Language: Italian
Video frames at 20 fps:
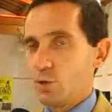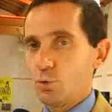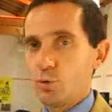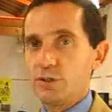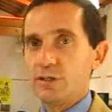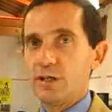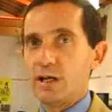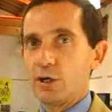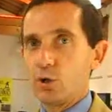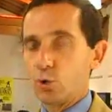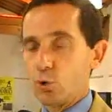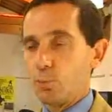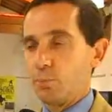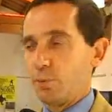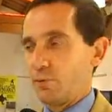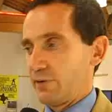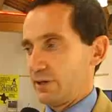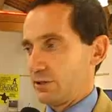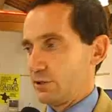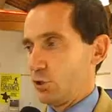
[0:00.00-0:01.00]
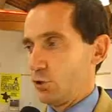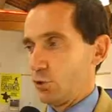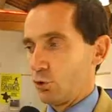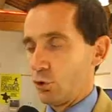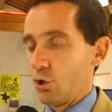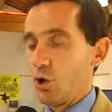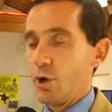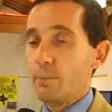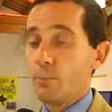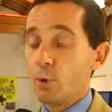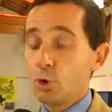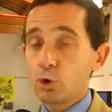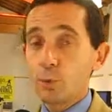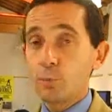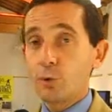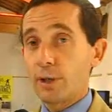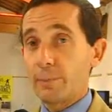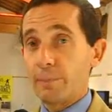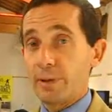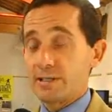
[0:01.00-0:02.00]
quindi del gruppo fra di loro, molto
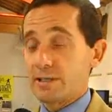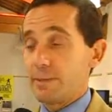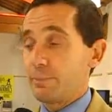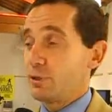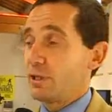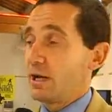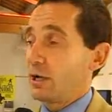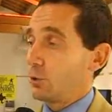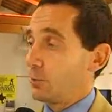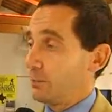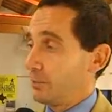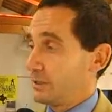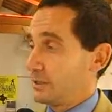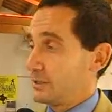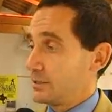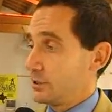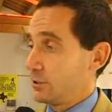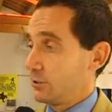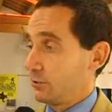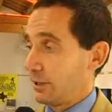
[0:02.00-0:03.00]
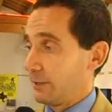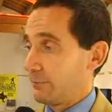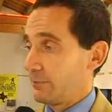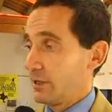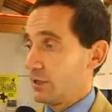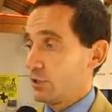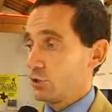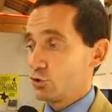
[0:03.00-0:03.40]
più che per esempio della competizione,